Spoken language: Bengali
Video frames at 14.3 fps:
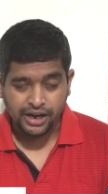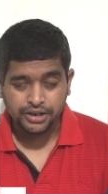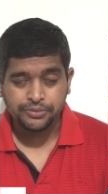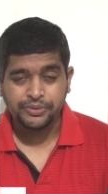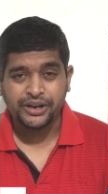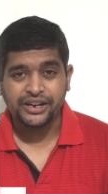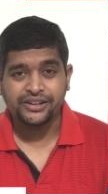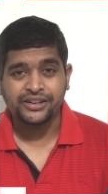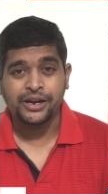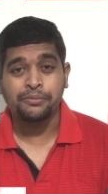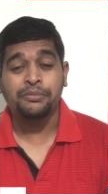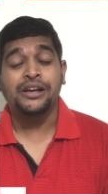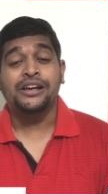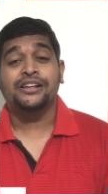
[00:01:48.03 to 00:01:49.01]
কাশ্মীরের
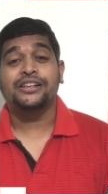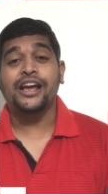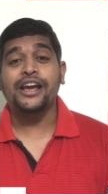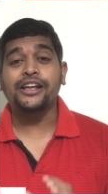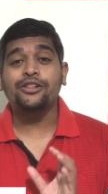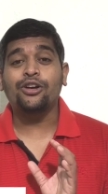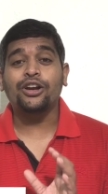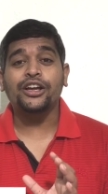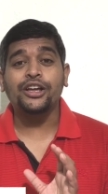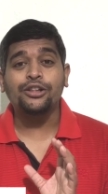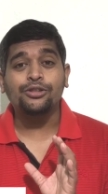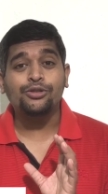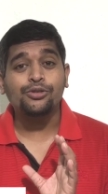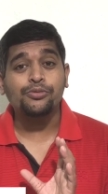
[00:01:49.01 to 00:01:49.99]
টিম সেই দল
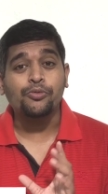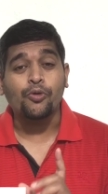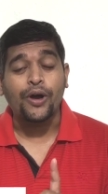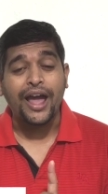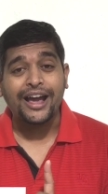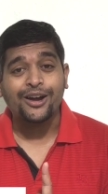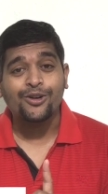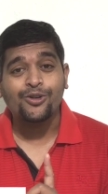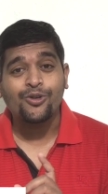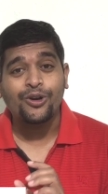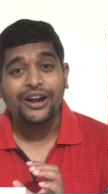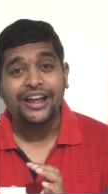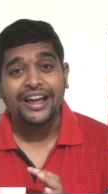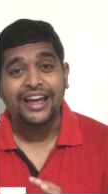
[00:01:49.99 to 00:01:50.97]
কিন্তু এক
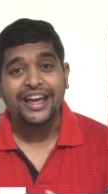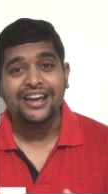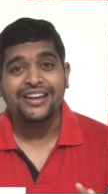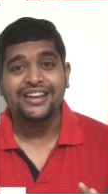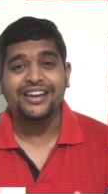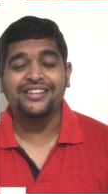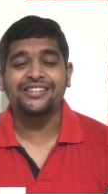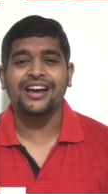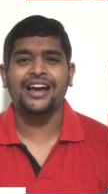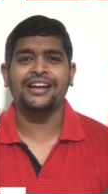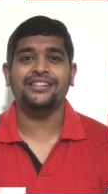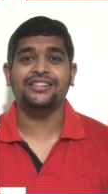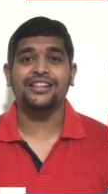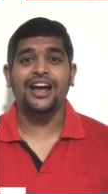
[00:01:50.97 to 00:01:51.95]
গোলে এগিয়ে
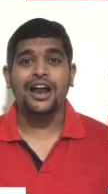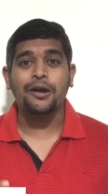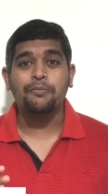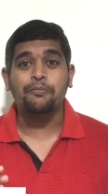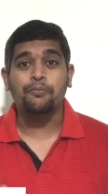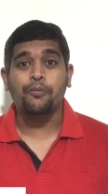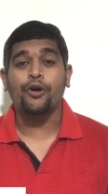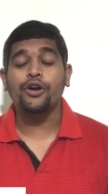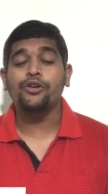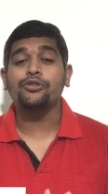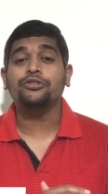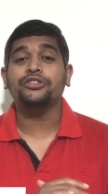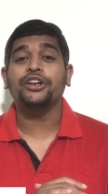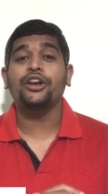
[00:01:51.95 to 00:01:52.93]
যায়
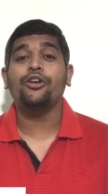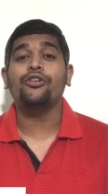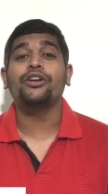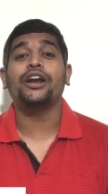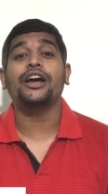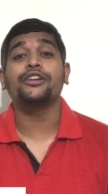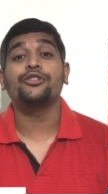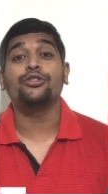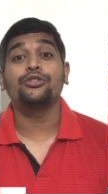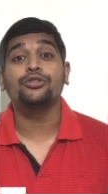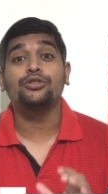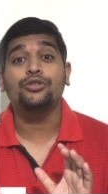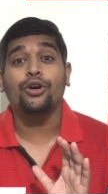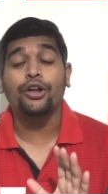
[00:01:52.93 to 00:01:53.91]
তারপরেও শিলং লাজং
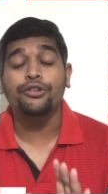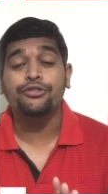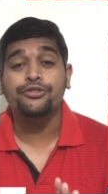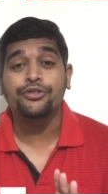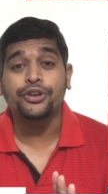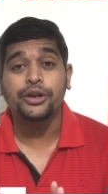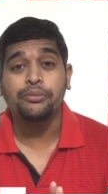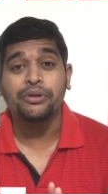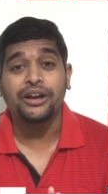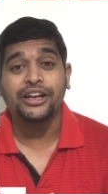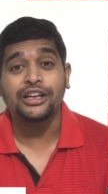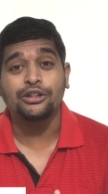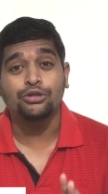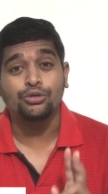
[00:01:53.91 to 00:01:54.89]
দশ জনে
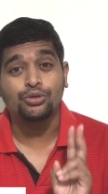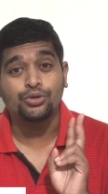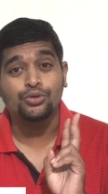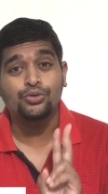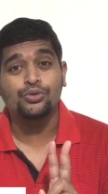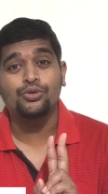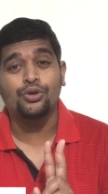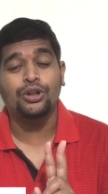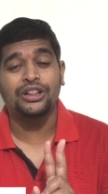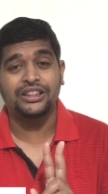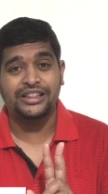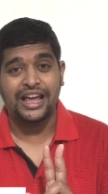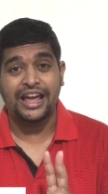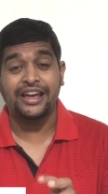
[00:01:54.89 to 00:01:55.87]
মিলে কিন্তু দু
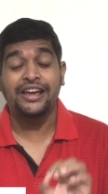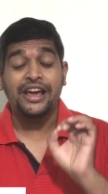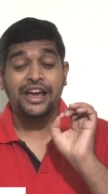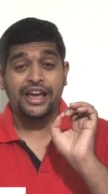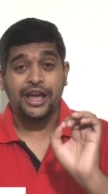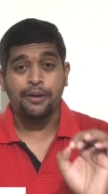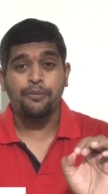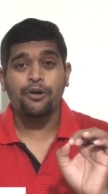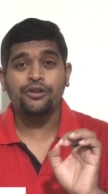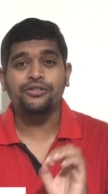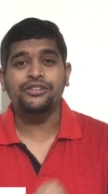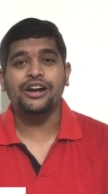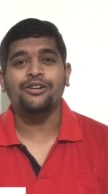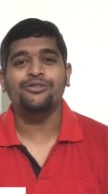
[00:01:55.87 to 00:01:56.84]
গোল দেয় এবং
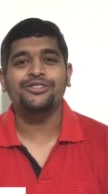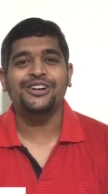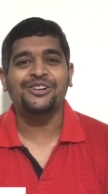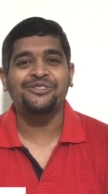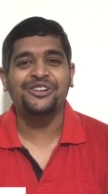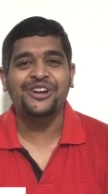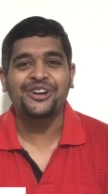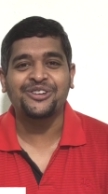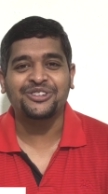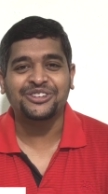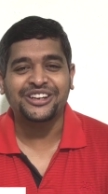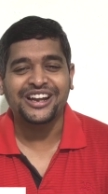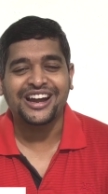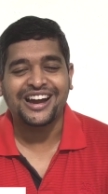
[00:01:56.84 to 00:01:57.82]
ডাউন টাউন
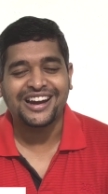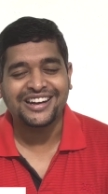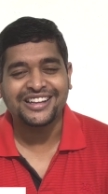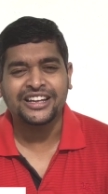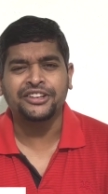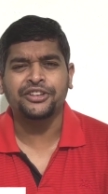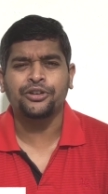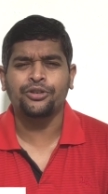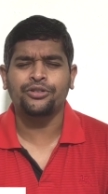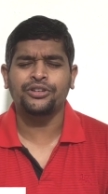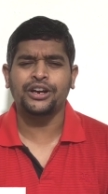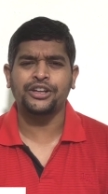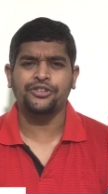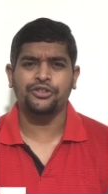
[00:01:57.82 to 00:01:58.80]
হিরোজকে হারিয়ে
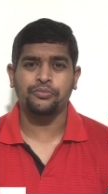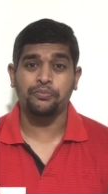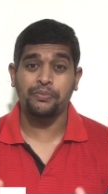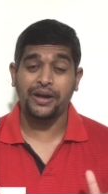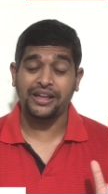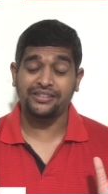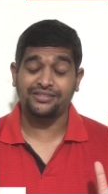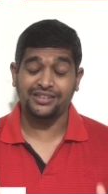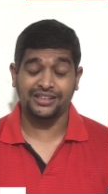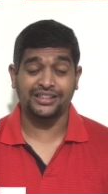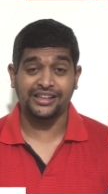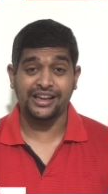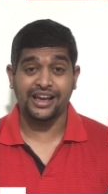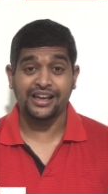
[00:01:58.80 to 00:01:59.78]
শিলং লাজং ম্যাচ
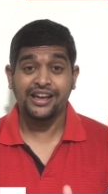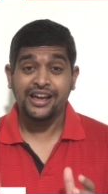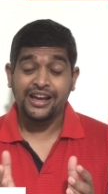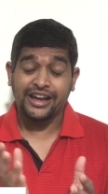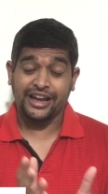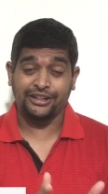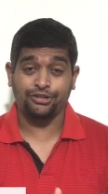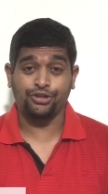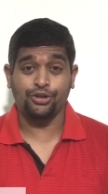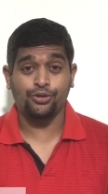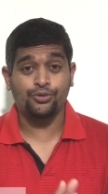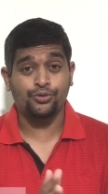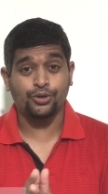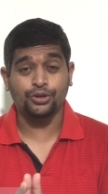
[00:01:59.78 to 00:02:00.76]
জিতে যায় এই তো
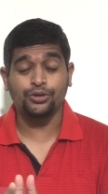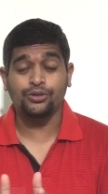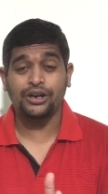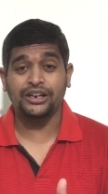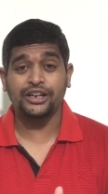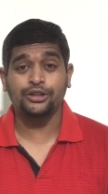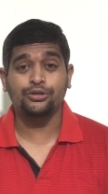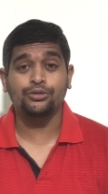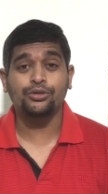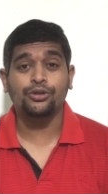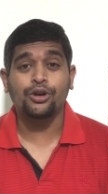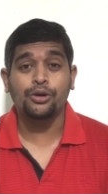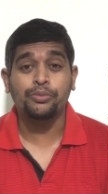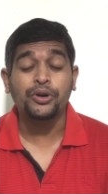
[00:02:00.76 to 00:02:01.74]
ছিল গতকালকে
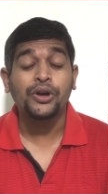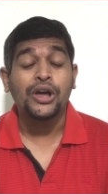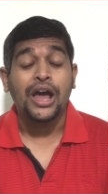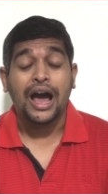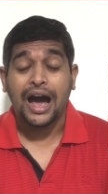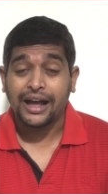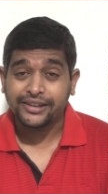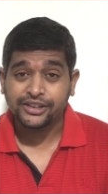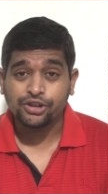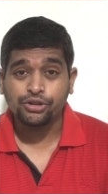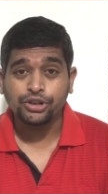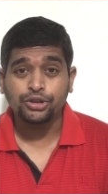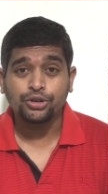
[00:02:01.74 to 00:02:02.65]
দুটো খবর আজকেও